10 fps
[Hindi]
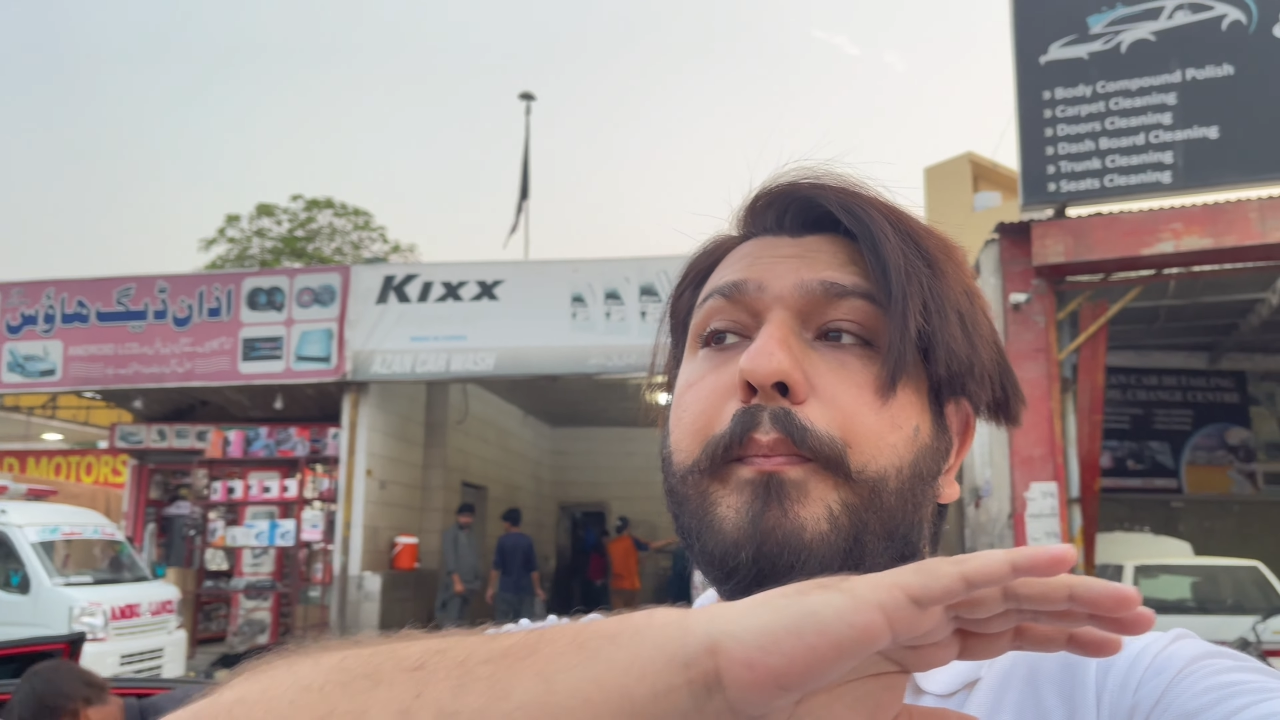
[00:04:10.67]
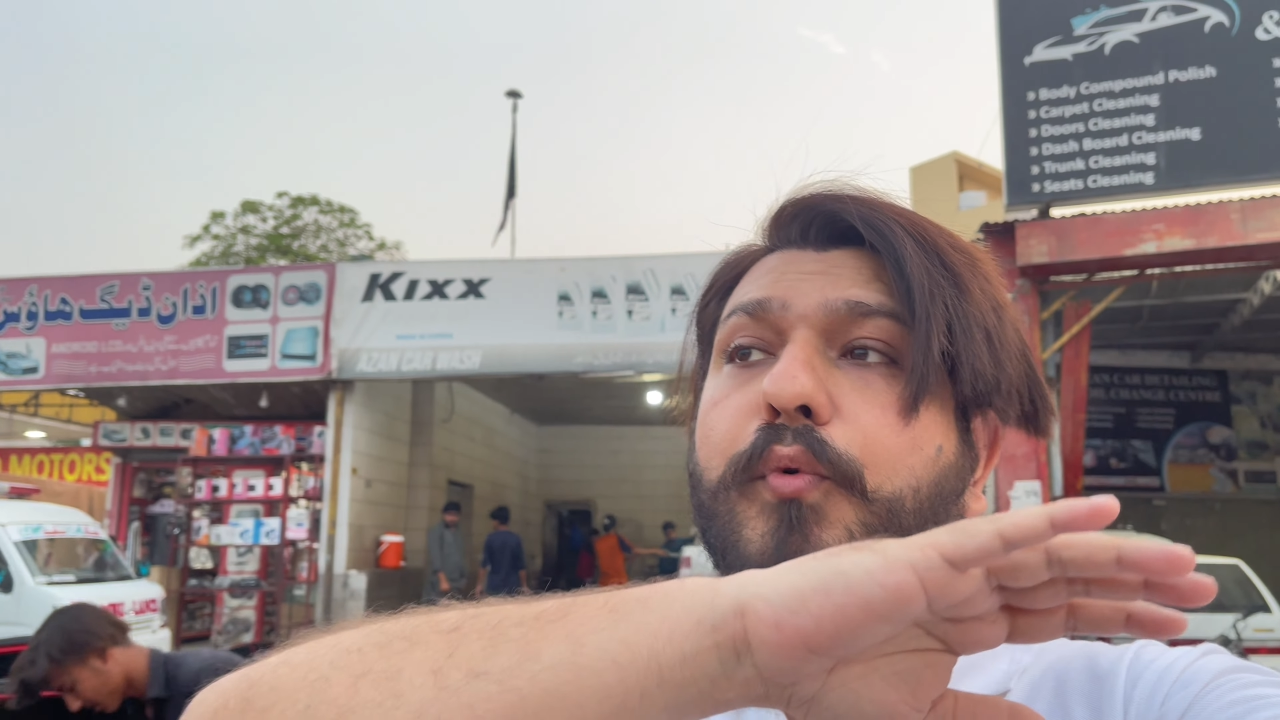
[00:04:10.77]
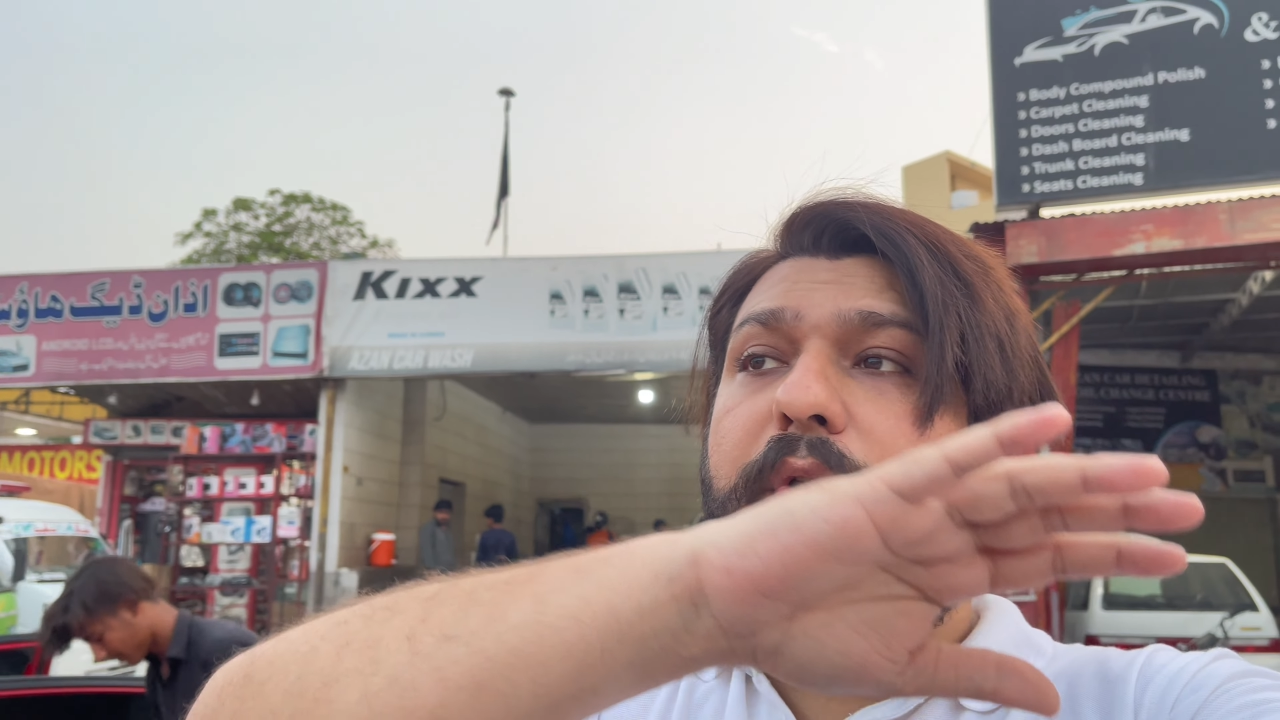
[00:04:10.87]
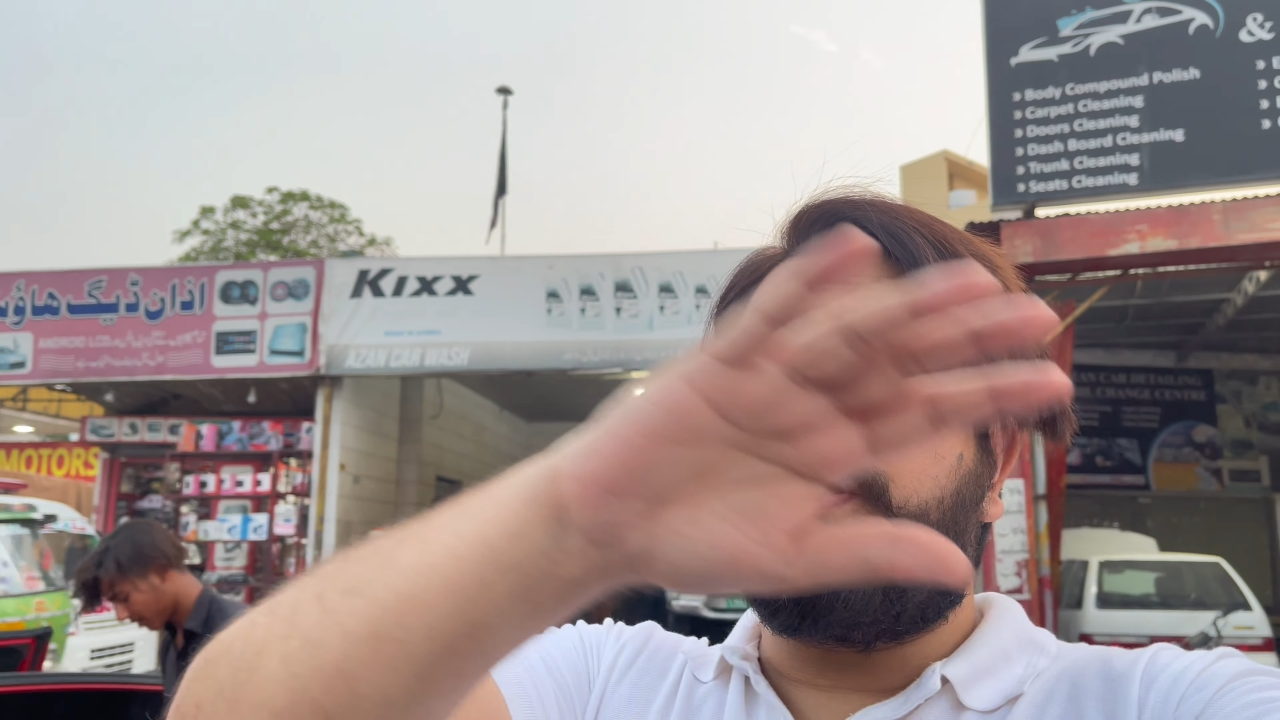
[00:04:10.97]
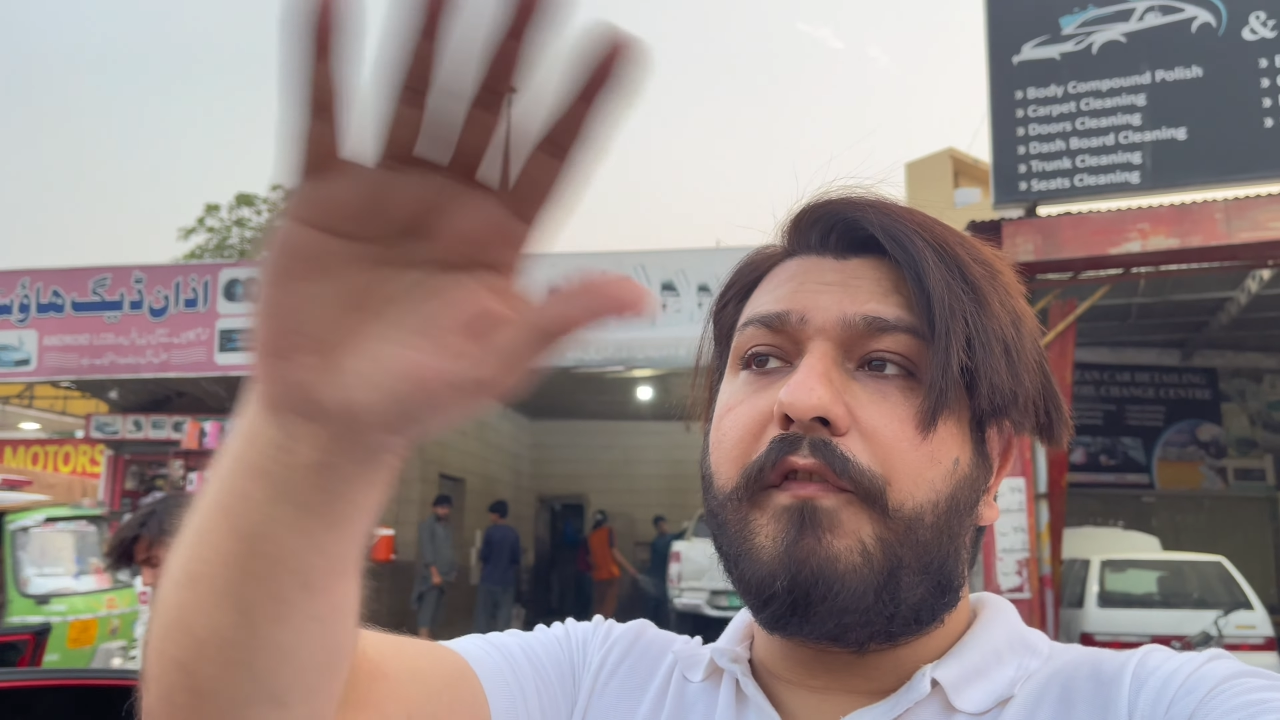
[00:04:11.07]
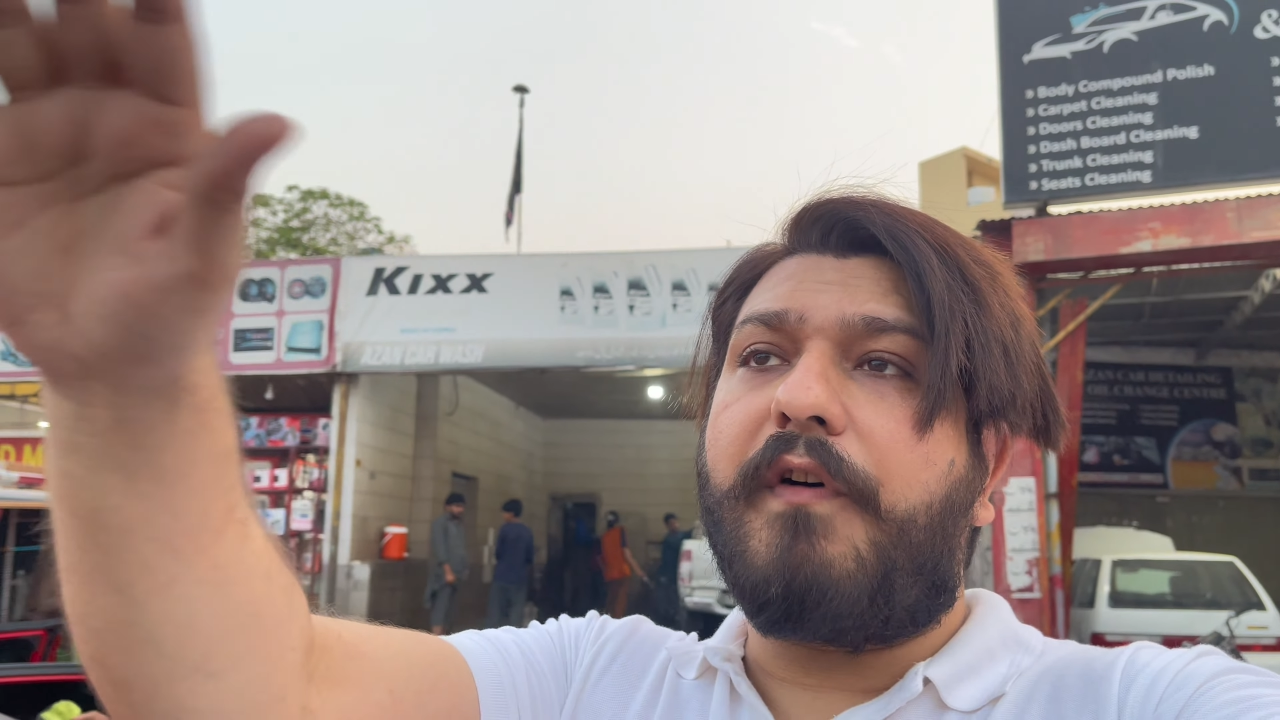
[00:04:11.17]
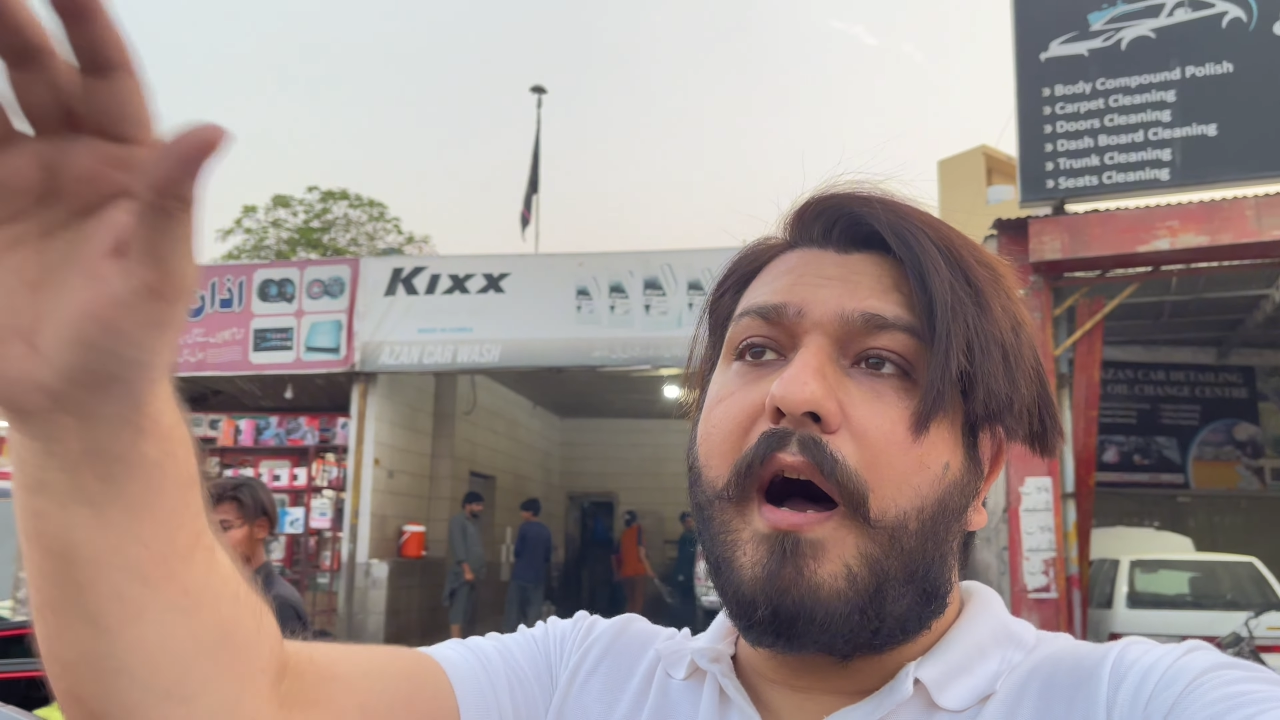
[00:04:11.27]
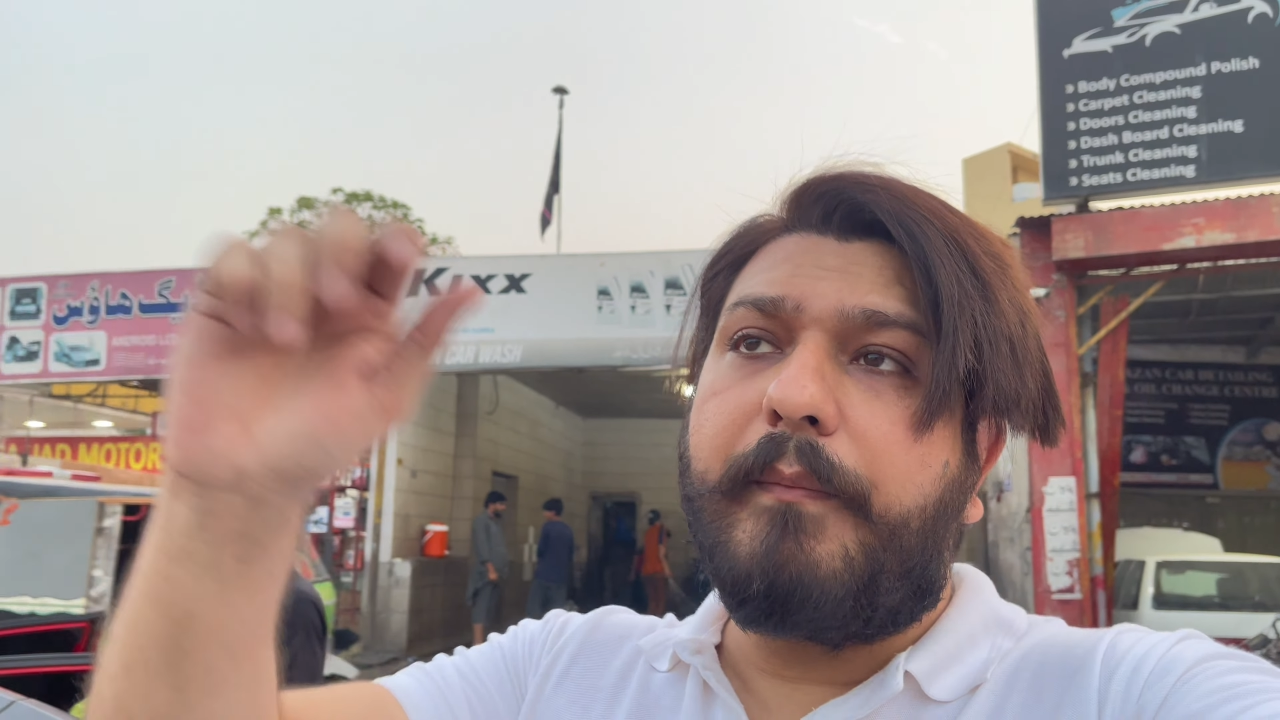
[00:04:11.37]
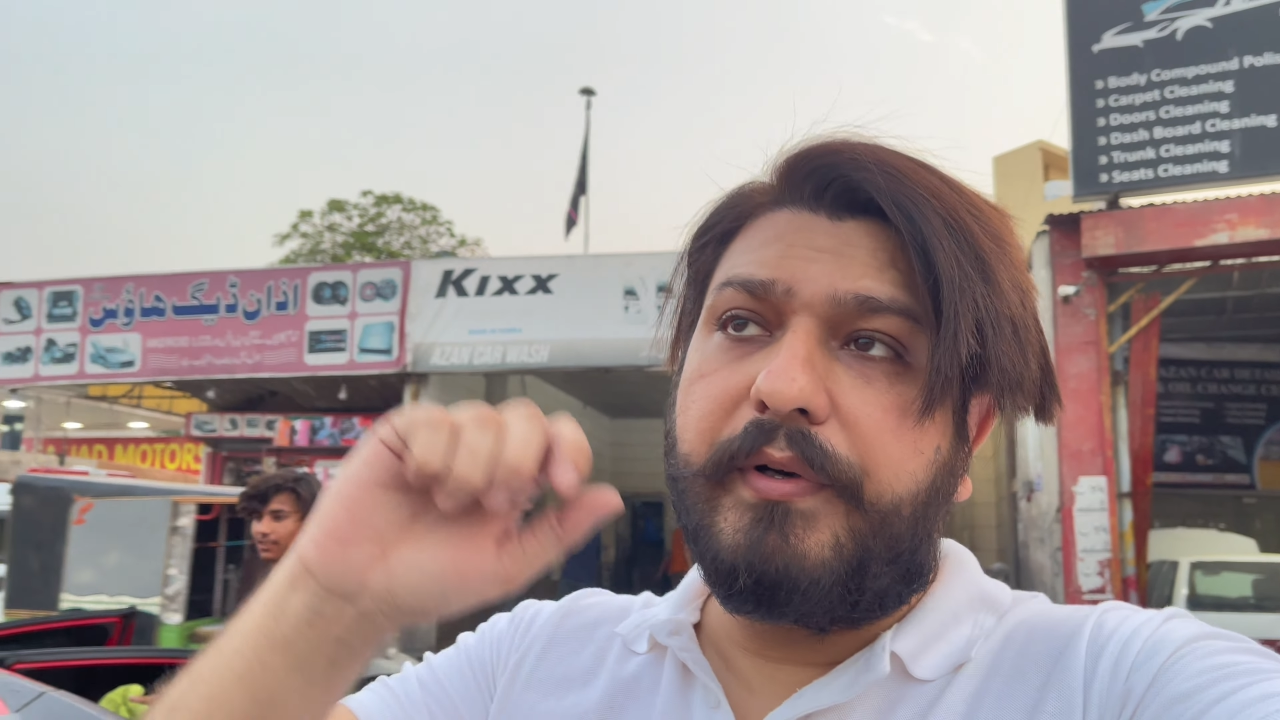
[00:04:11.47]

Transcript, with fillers: पूरी अवाम